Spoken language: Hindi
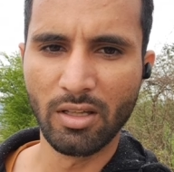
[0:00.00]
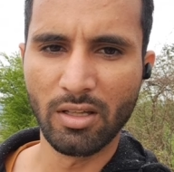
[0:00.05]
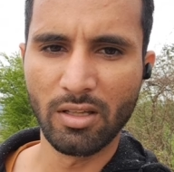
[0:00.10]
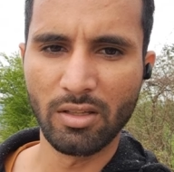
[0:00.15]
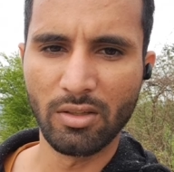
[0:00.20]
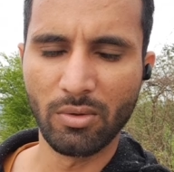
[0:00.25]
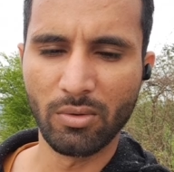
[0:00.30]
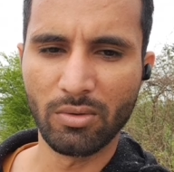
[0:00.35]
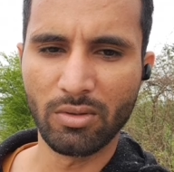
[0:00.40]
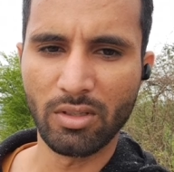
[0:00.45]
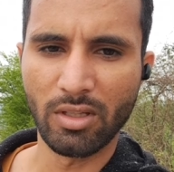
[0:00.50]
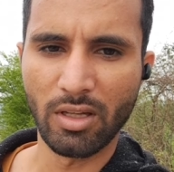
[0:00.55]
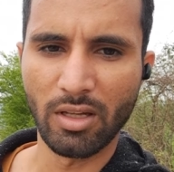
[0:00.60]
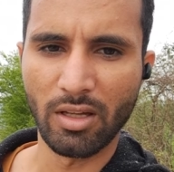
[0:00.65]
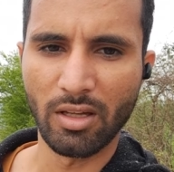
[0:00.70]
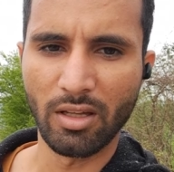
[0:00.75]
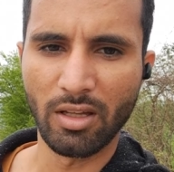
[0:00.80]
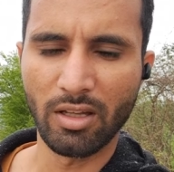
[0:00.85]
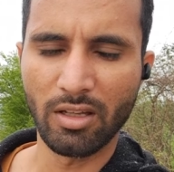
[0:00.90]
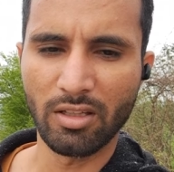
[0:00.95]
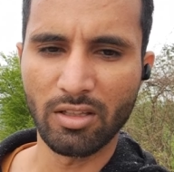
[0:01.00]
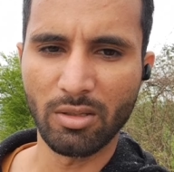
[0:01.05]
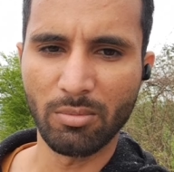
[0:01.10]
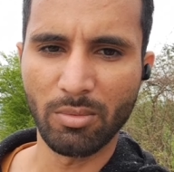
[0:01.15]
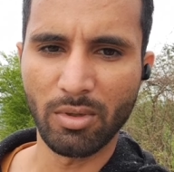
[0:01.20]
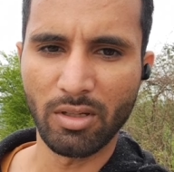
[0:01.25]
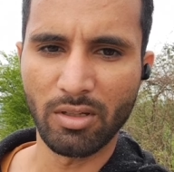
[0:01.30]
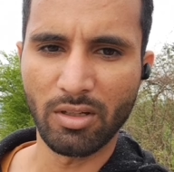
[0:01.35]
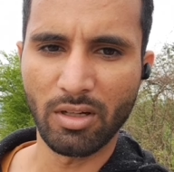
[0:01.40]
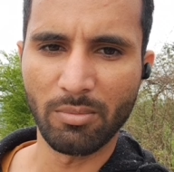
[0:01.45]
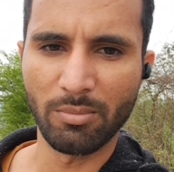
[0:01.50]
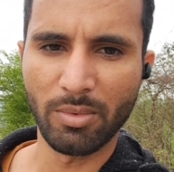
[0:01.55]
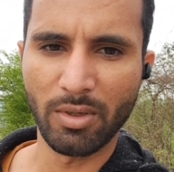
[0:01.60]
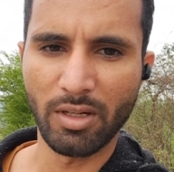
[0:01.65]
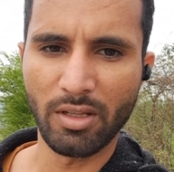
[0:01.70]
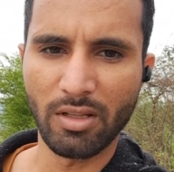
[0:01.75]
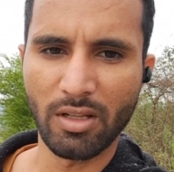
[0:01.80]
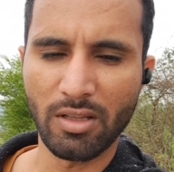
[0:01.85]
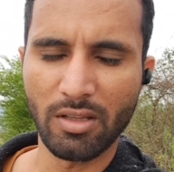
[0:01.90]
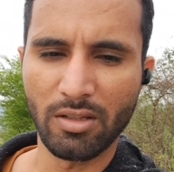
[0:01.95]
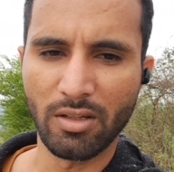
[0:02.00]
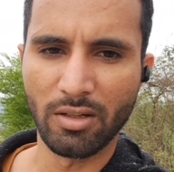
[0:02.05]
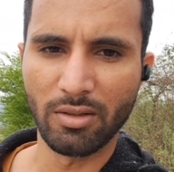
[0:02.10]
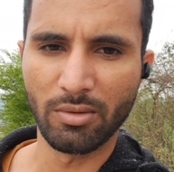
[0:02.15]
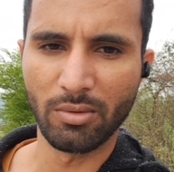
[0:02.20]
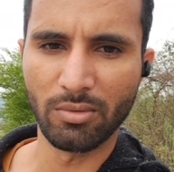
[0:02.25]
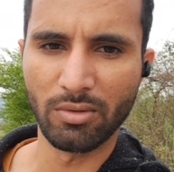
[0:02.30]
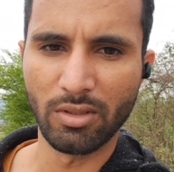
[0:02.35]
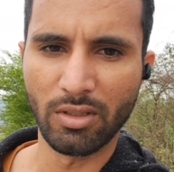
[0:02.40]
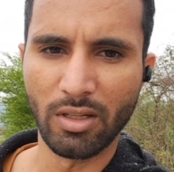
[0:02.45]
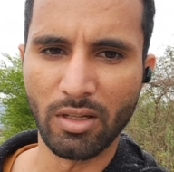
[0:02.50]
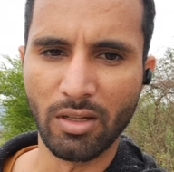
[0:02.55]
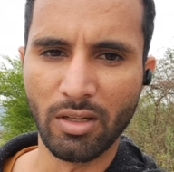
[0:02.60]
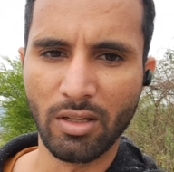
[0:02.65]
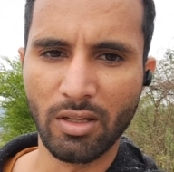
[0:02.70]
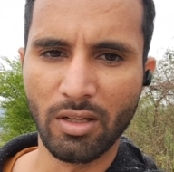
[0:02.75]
जो सी है एक किस्म की टेम्प्रेरी रेजिडेंट होती है